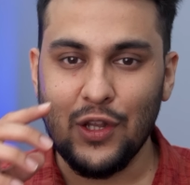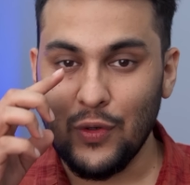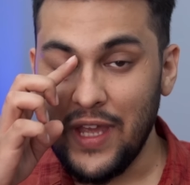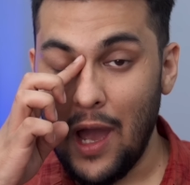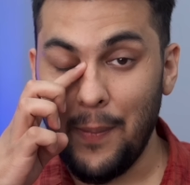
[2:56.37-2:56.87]
तो
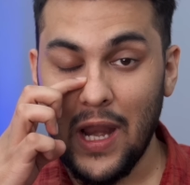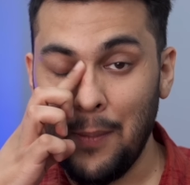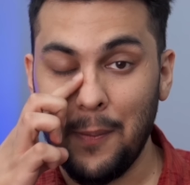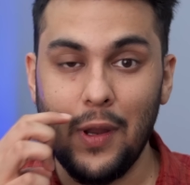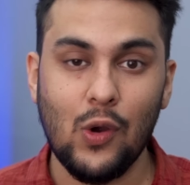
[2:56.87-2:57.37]
यहाँ पर
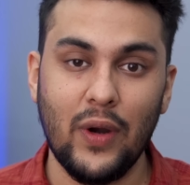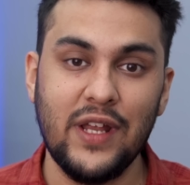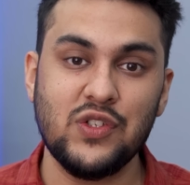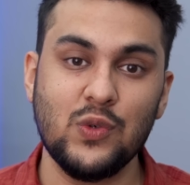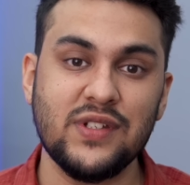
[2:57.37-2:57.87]
आप अपने
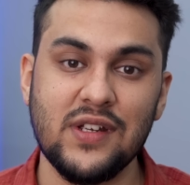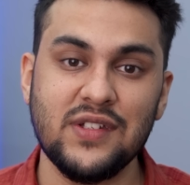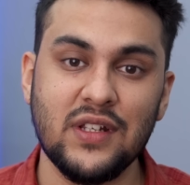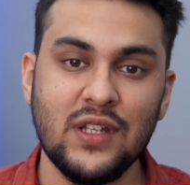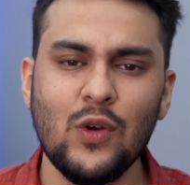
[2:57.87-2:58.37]
अकॉर्डिंग चूज़ कर
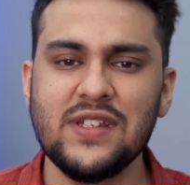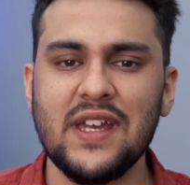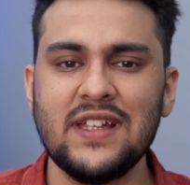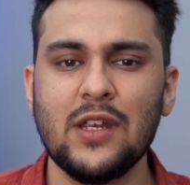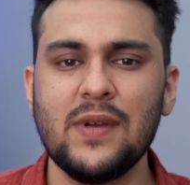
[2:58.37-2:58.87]
सकते हो और
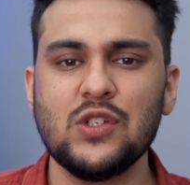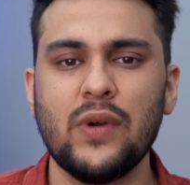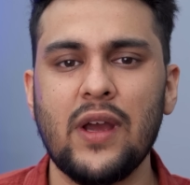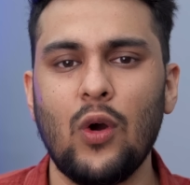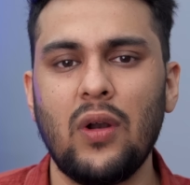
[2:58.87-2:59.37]
इसके अंदर भी जो
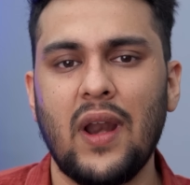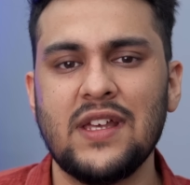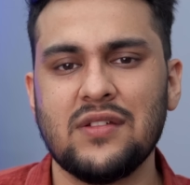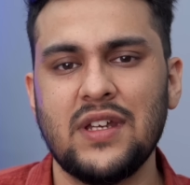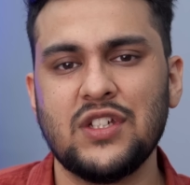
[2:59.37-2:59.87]
है
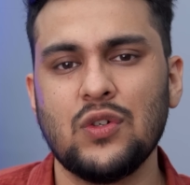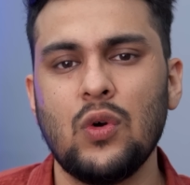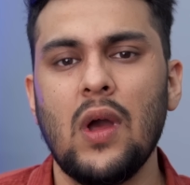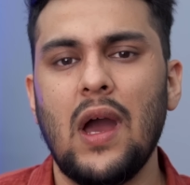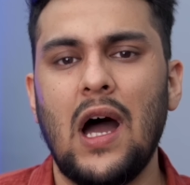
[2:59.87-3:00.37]
कॉन्ट्रास्ट रेशो
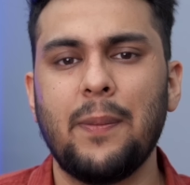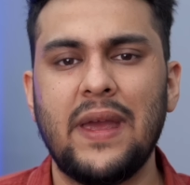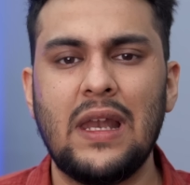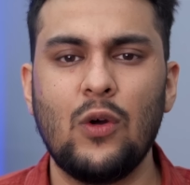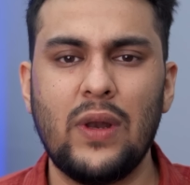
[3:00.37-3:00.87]

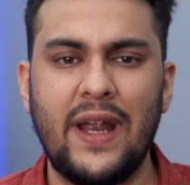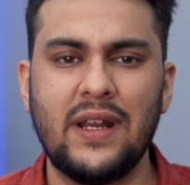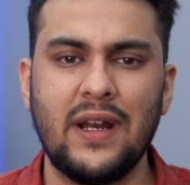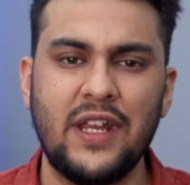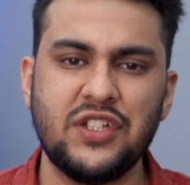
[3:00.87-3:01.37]
आपकी लो लाइट
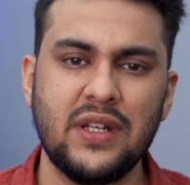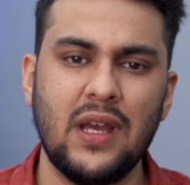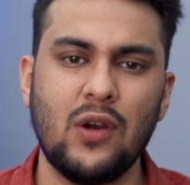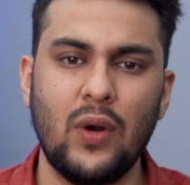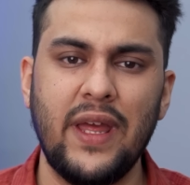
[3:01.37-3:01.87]
कंडीशन के
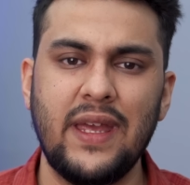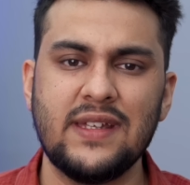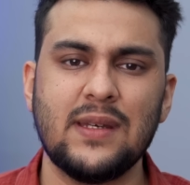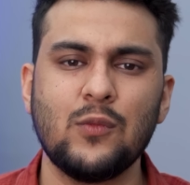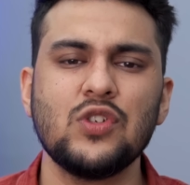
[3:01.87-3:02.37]
अकॉर्डिंग ये
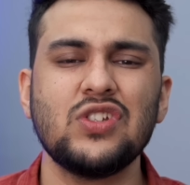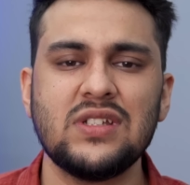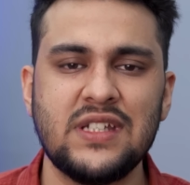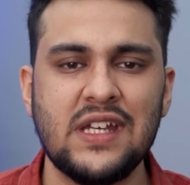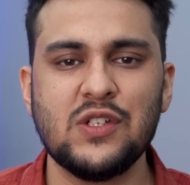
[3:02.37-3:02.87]
सब कुछ
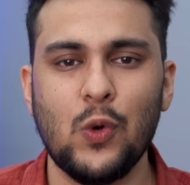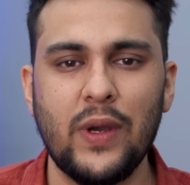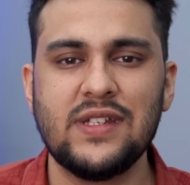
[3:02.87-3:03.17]
चेंज हो ही